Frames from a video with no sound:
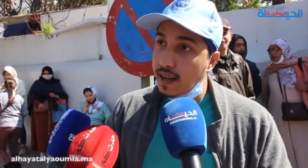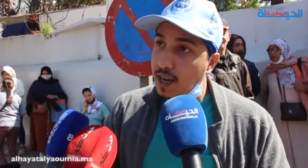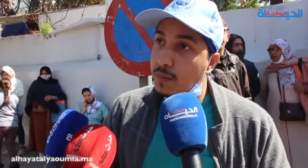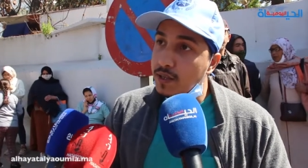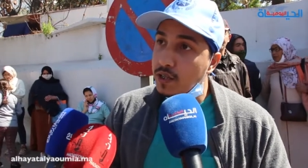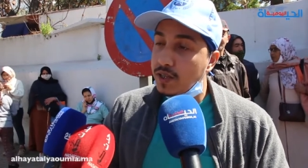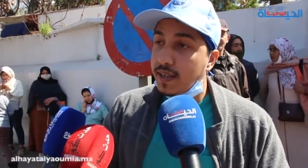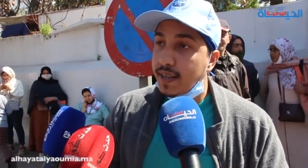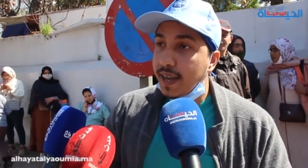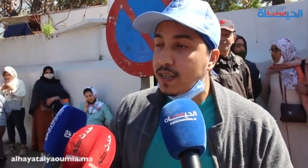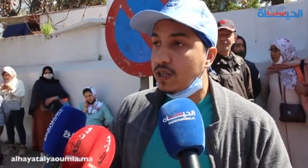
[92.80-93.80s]
البنج
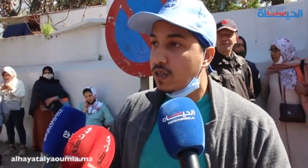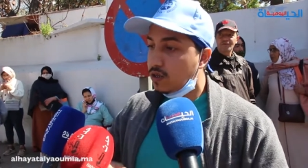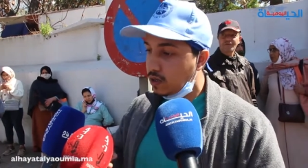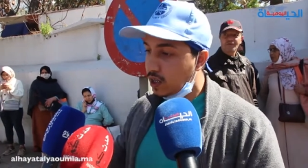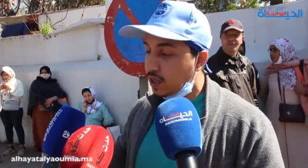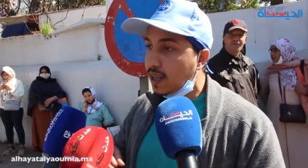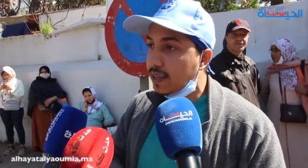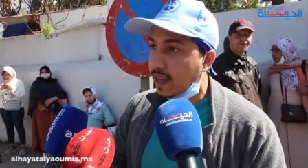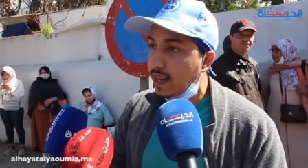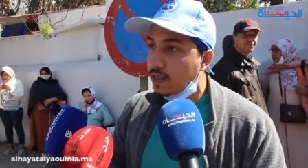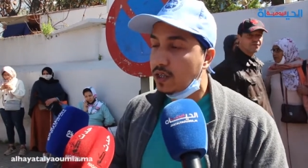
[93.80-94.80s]
حيت تضغط
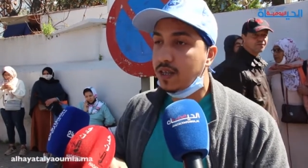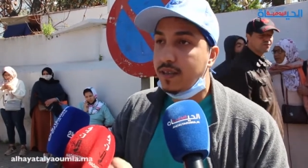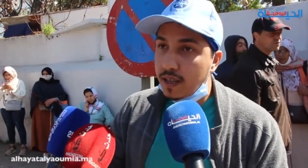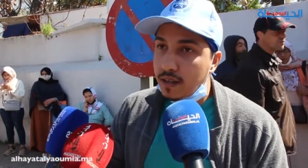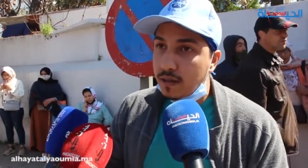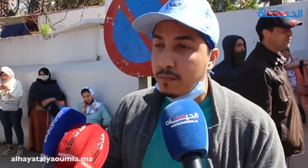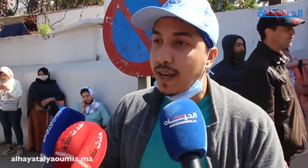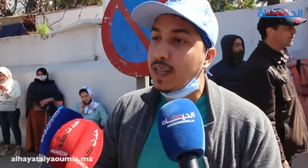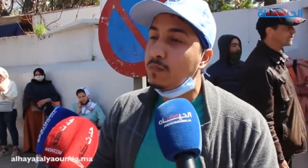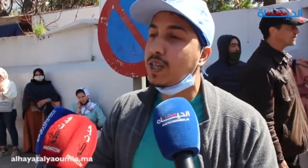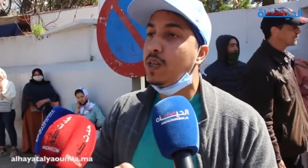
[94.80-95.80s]
عليه تتهدد
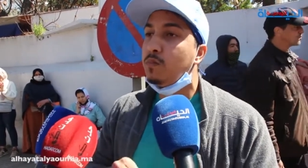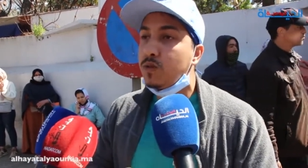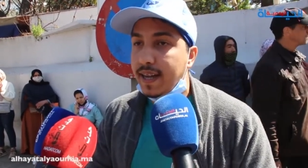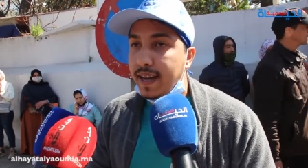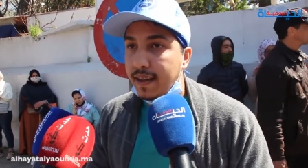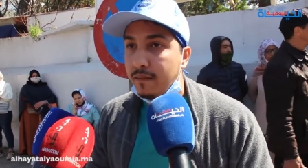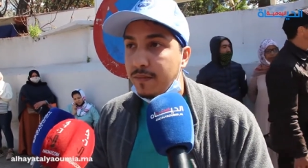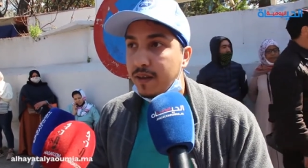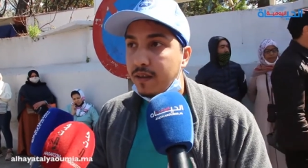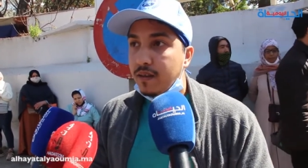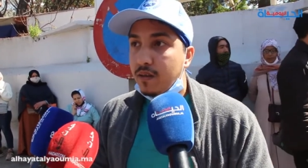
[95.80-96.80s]
بعدم تقديم المساعده
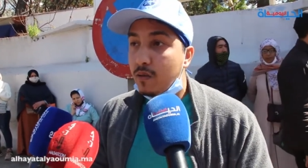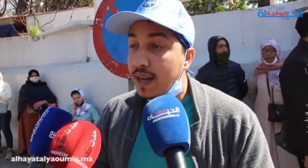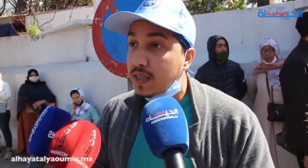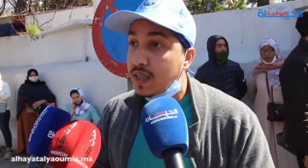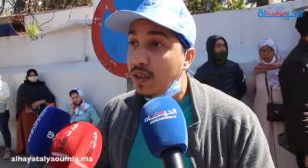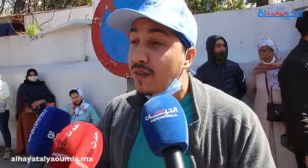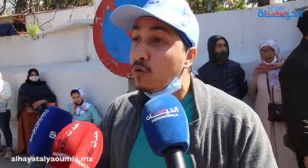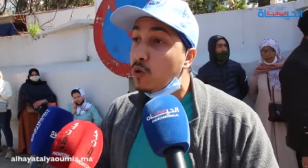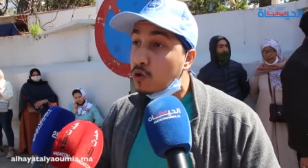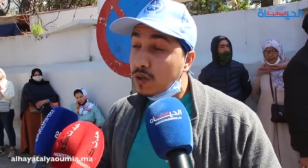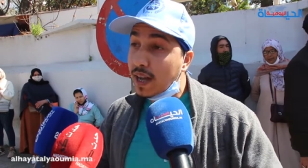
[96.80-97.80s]
وهذا الشيء في
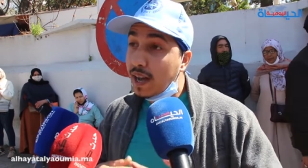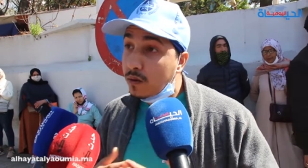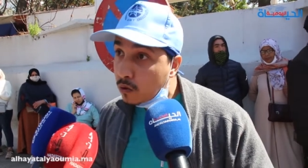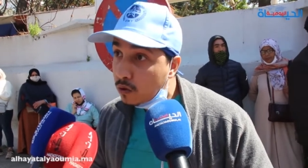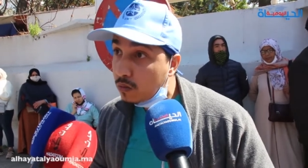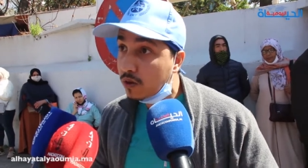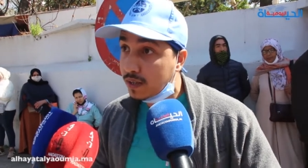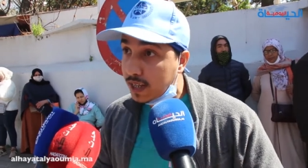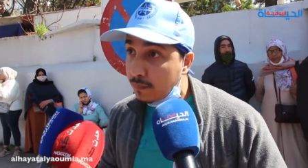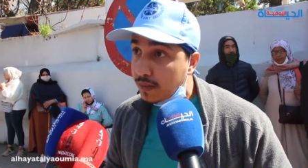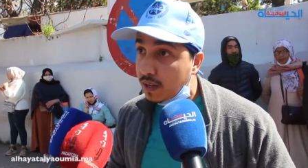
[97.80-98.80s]
وجود قانون
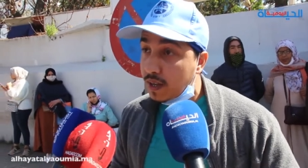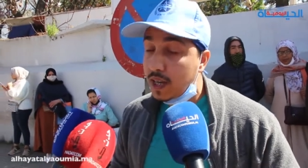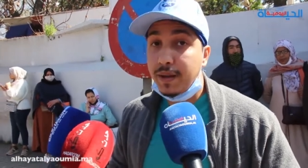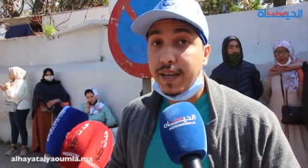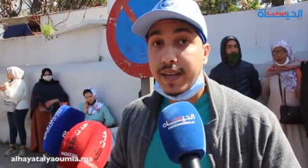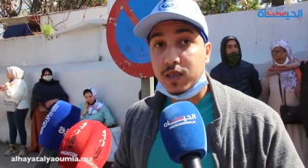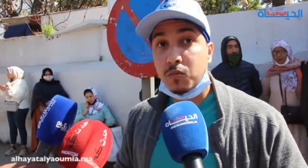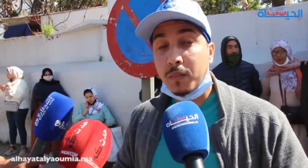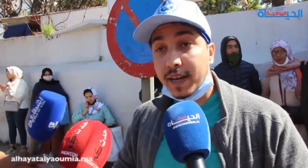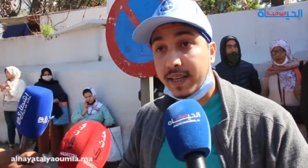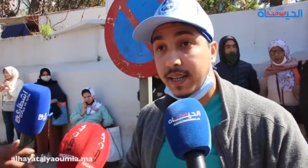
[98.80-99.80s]
منظم لمهنه
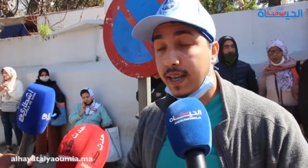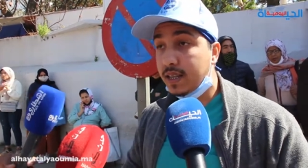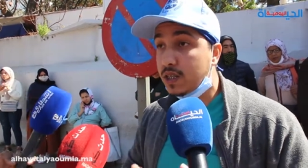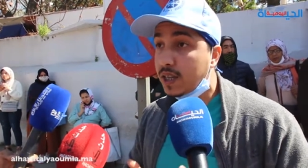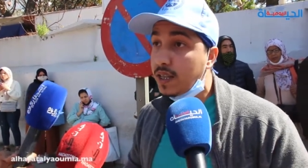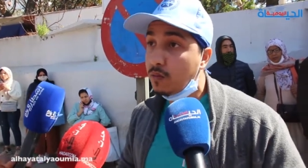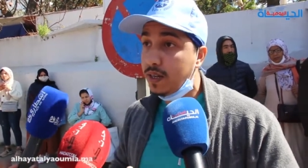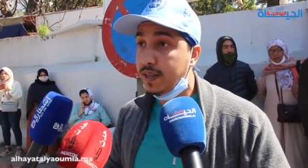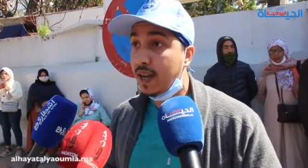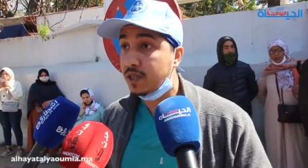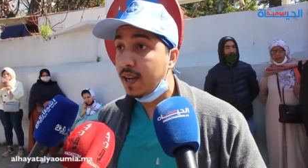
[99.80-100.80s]
ممرضي التخدير
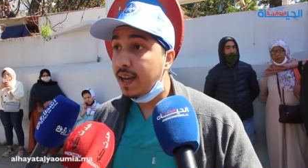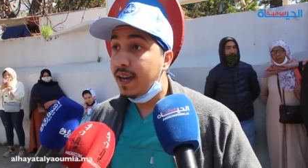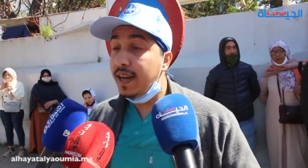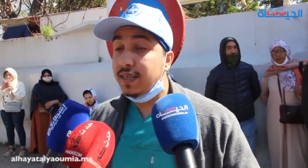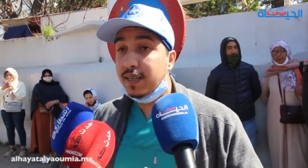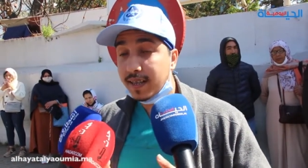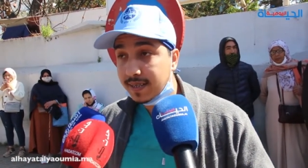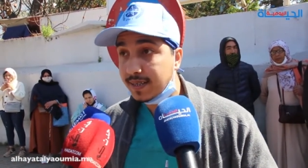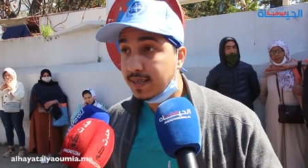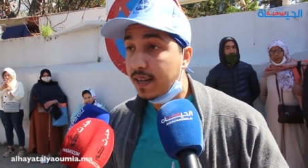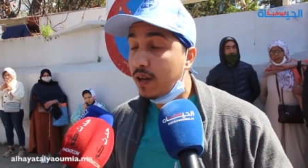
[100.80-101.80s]
والانعاش اللي تنص
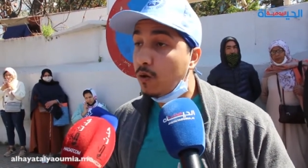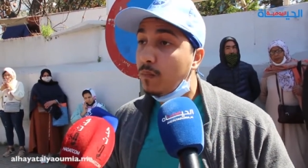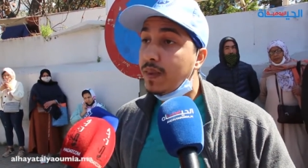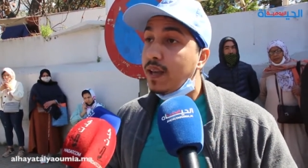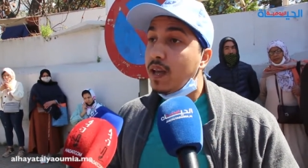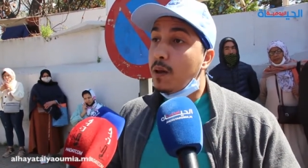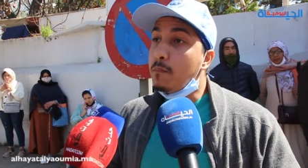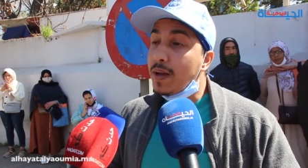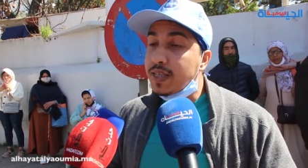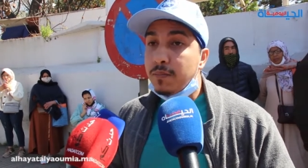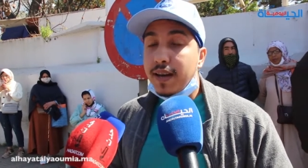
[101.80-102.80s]
انه
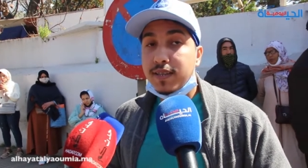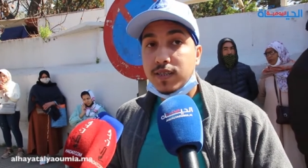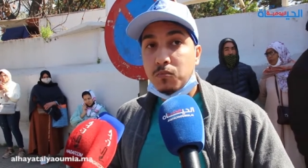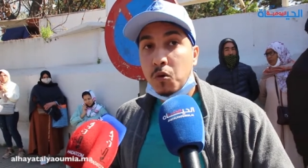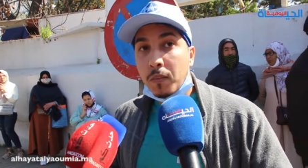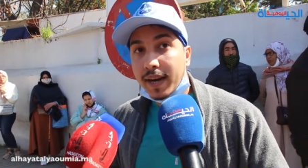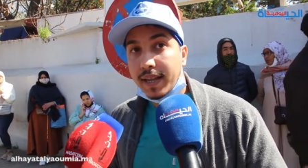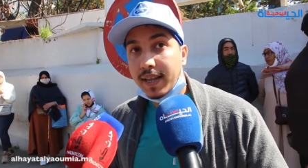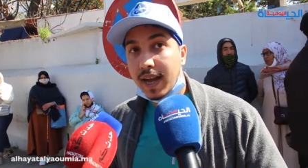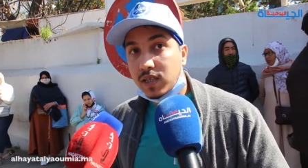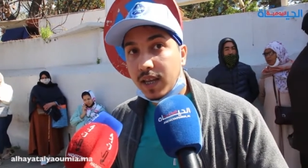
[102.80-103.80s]
ما تمارس ممرض
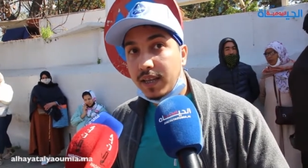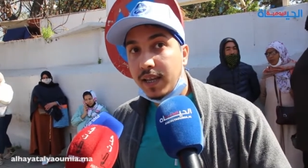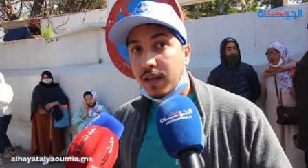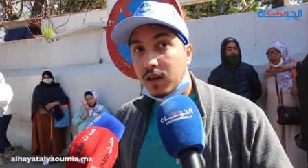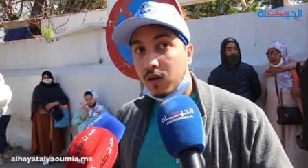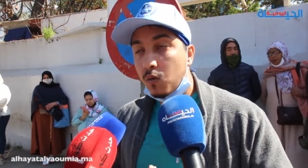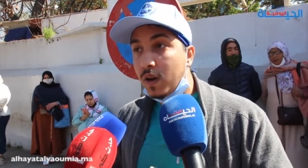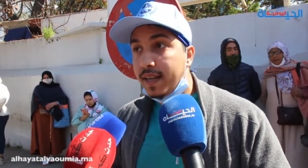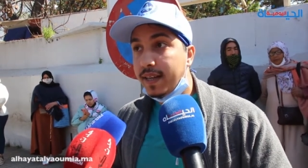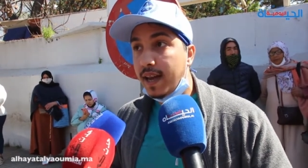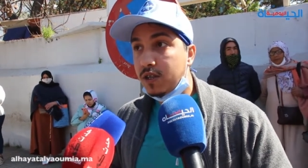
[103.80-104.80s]
التخدير
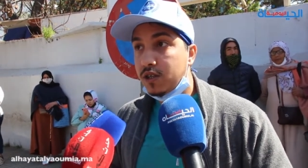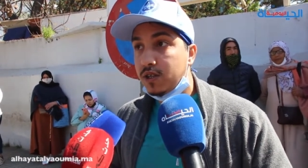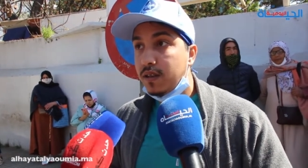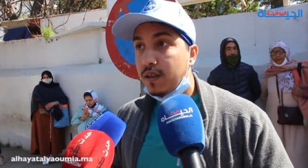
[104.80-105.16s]
والانعاش